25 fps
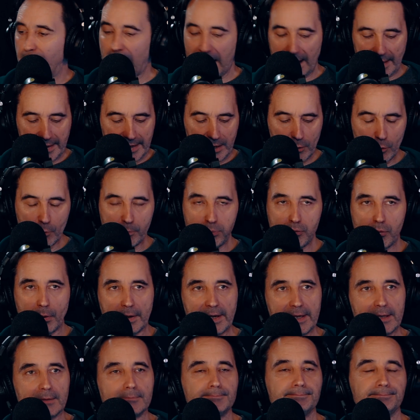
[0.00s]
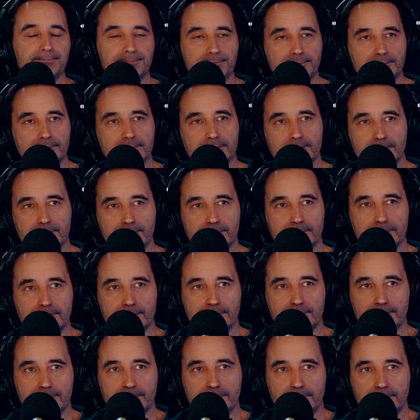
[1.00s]
Barré ou bourré
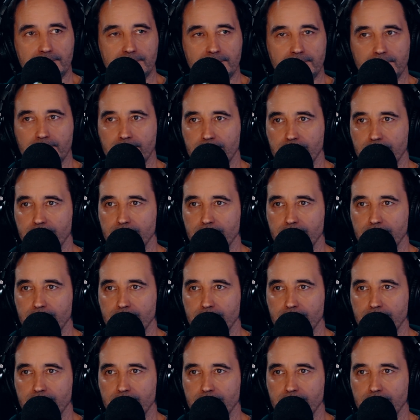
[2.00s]
hmm, Barré.